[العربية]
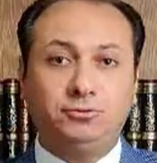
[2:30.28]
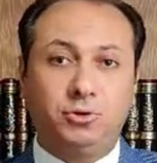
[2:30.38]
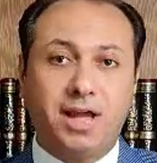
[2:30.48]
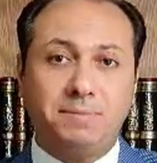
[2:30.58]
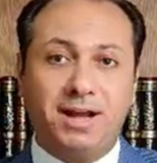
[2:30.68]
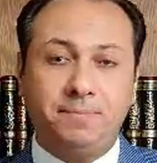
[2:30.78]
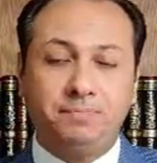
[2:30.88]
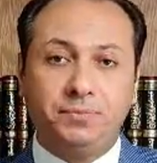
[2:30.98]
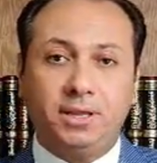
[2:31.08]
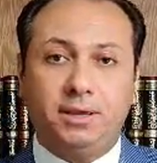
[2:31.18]
الجامعه
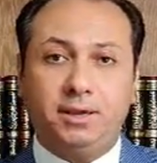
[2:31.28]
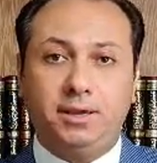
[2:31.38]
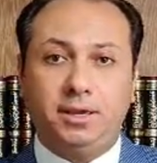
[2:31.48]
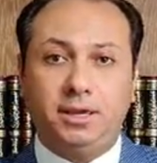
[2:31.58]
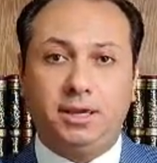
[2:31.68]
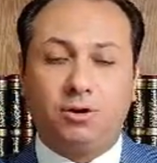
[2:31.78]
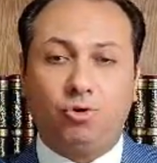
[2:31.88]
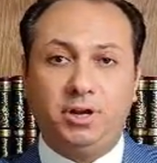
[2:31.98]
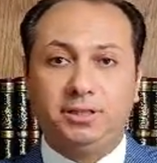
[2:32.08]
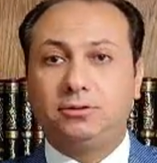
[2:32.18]
آه
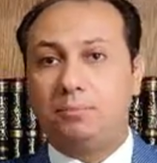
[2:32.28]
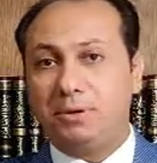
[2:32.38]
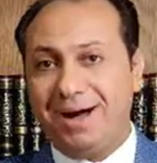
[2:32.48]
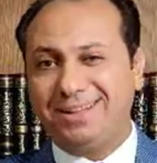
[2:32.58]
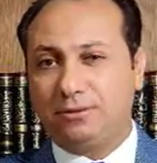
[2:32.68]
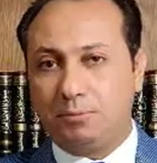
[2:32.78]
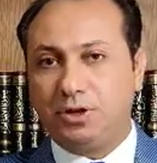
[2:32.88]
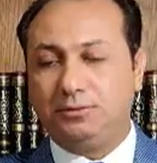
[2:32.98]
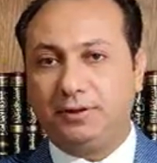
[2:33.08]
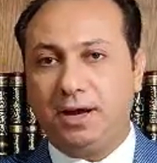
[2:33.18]
كليه تمريض معهد
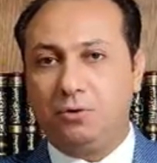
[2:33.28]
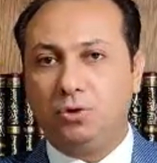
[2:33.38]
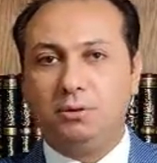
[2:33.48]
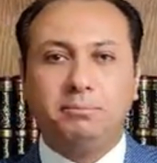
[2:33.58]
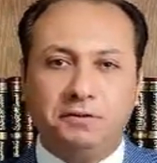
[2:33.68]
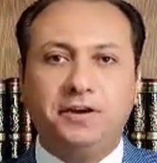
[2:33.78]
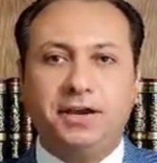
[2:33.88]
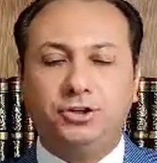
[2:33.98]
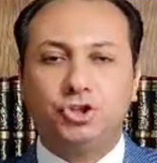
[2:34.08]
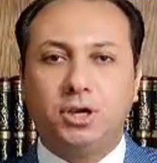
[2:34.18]
تمريض في الاول ما
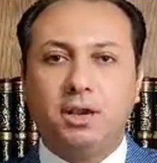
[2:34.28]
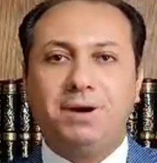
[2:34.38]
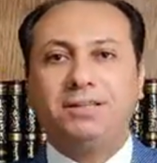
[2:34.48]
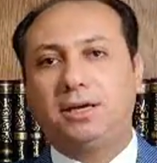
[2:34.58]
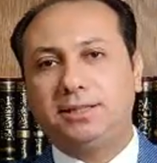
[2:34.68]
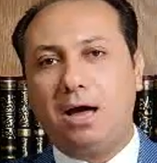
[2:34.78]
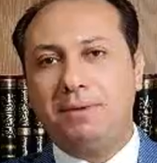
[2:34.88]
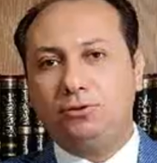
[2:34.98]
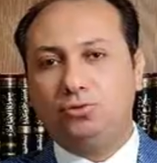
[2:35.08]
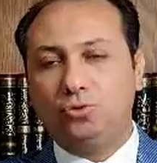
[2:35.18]
نفعش بعد كده
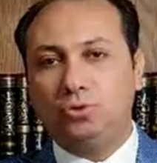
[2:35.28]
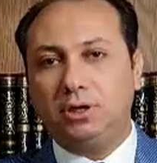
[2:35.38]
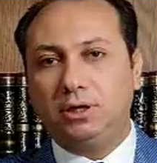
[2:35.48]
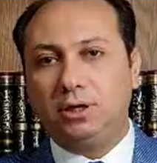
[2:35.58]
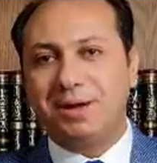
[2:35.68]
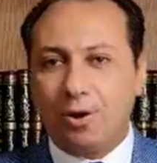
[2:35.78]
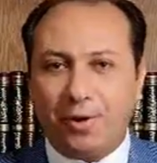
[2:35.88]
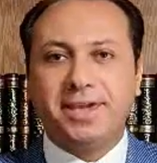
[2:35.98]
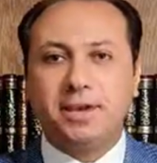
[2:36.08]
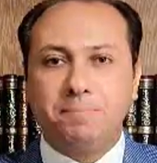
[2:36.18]
عملته تربيه آه،
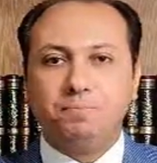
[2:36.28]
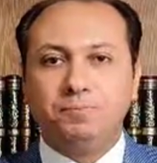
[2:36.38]
نوعيه